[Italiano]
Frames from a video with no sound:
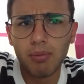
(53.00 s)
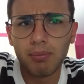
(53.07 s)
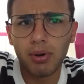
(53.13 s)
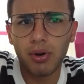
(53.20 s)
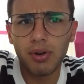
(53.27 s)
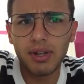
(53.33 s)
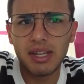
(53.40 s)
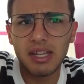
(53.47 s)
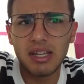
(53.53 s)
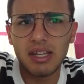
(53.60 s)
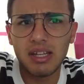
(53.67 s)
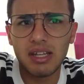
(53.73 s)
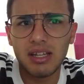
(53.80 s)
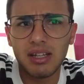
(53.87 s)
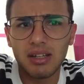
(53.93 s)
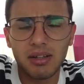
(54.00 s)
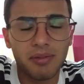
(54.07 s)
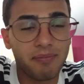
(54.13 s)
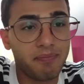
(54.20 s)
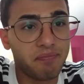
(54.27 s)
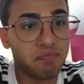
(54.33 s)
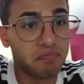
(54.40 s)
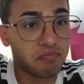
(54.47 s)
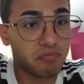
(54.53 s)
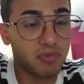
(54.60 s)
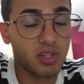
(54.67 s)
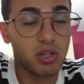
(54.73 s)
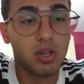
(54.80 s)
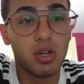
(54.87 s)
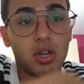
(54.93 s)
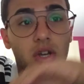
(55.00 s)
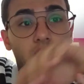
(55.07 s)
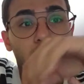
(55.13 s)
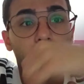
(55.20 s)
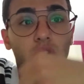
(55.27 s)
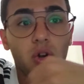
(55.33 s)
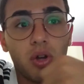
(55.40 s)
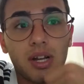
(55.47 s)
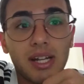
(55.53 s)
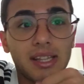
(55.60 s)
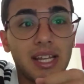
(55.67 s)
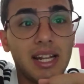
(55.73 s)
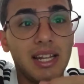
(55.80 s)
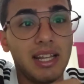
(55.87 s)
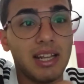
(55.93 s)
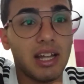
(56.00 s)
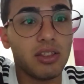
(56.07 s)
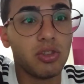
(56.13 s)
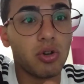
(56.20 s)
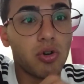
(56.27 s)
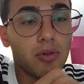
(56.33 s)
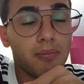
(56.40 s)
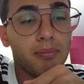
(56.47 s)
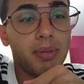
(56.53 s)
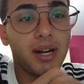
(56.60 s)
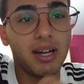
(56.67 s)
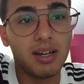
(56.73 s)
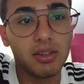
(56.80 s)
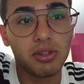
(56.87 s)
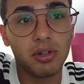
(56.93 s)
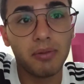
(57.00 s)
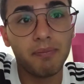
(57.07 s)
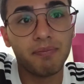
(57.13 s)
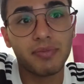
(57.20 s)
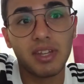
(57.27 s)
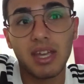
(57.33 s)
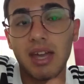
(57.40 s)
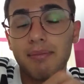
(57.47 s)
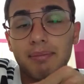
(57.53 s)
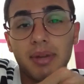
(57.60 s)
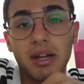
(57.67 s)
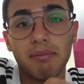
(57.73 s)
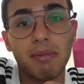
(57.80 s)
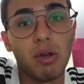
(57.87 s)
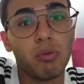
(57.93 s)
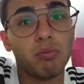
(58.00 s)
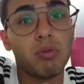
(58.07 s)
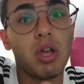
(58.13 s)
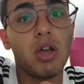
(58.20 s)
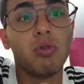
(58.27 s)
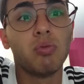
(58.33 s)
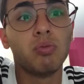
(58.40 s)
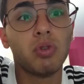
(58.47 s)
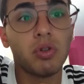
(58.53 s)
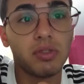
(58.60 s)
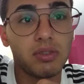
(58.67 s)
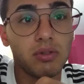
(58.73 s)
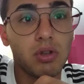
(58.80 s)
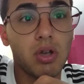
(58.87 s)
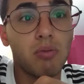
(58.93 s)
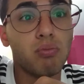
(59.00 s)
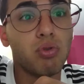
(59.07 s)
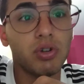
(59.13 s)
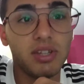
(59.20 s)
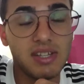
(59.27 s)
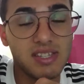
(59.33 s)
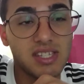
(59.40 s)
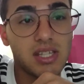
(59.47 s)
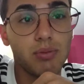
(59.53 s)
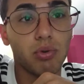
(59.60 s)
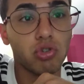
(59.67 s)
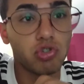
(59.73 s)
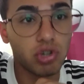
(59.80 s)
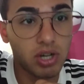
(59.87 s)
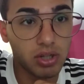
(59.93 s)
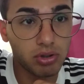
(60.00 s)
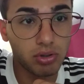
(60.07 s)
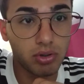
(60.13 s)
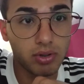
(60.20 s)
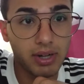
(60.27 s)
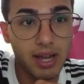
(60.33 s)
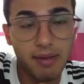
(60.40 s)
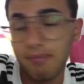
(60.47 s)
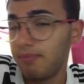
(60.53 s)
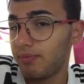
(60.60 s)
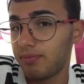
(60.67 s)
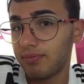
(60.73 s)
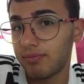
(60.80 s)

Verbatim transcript: Poi Locatelli l'hanno comprato, che per me è un, è un buonissimo giocatore.